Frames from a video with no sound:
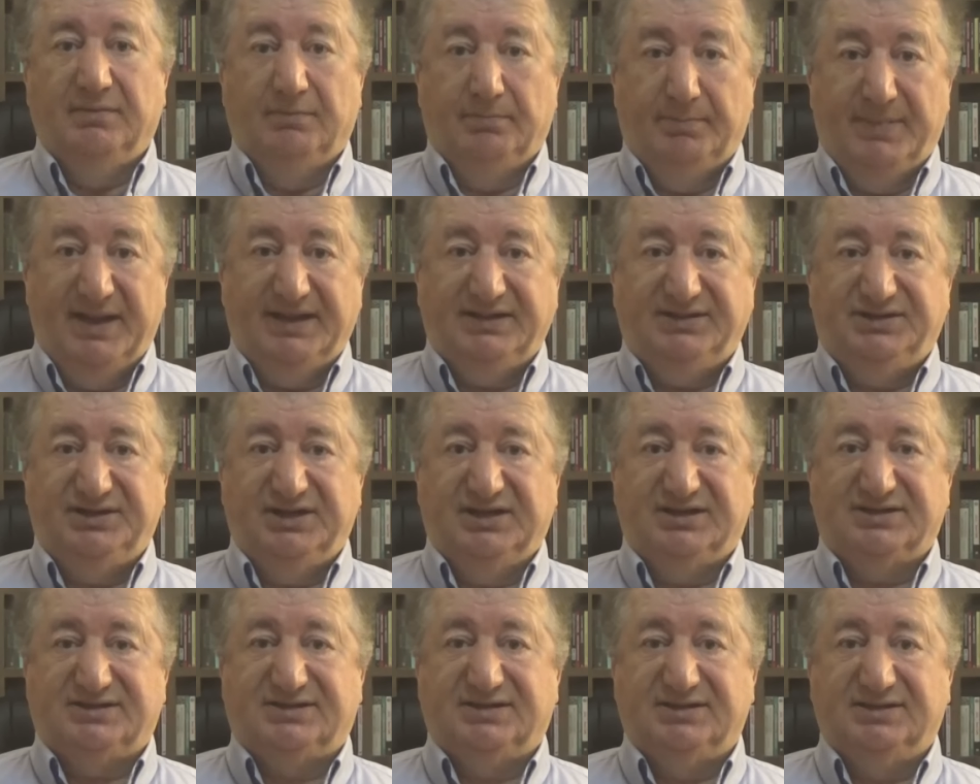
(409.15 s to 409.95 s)

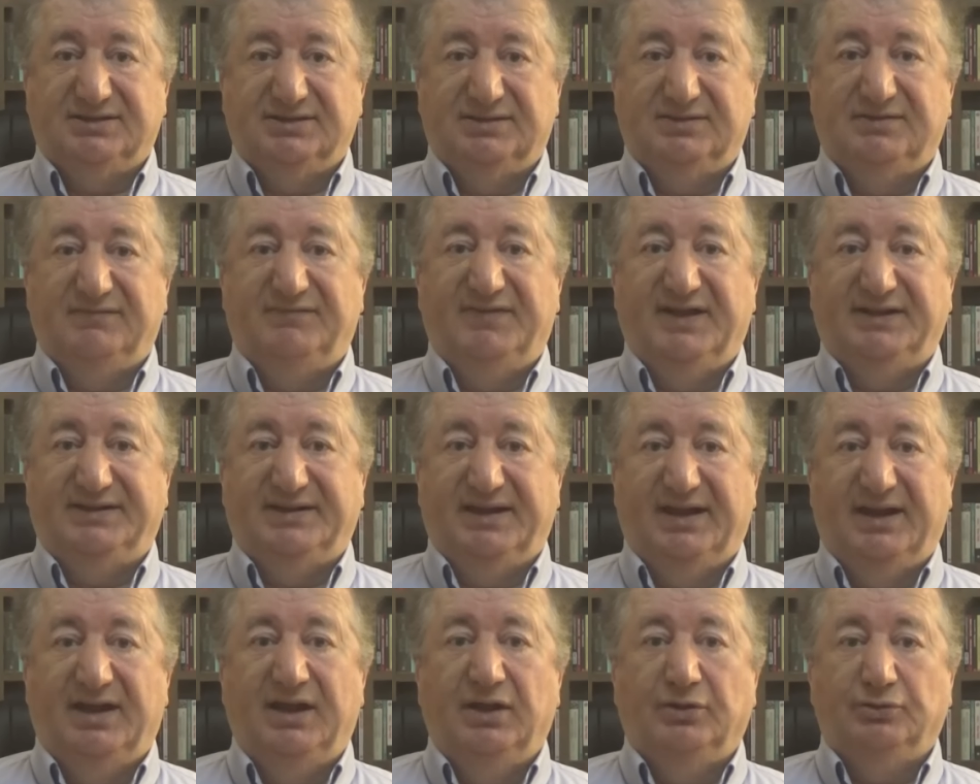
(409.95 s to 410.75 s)
medyasının ve
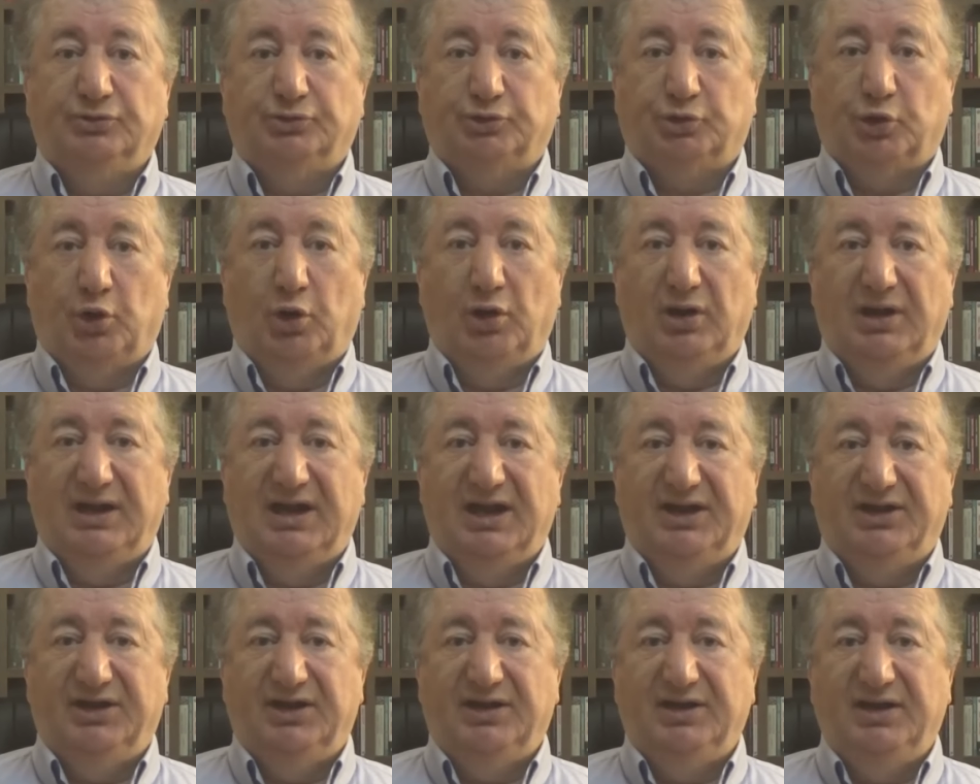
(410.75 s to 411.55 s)
de
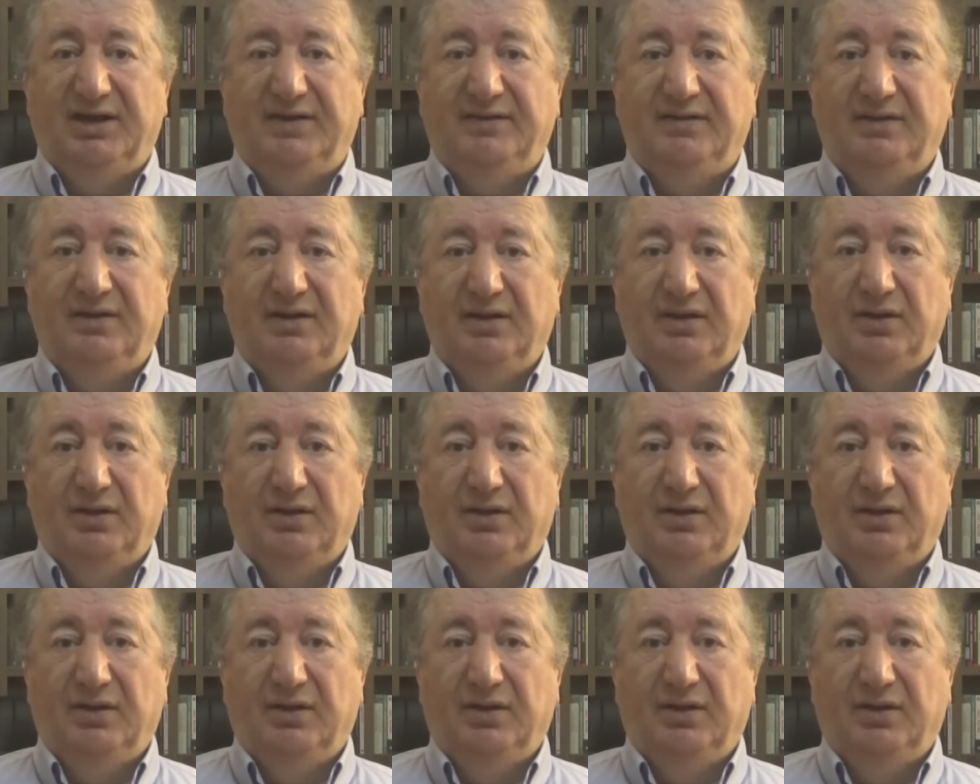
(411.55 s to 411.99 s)
trollerinin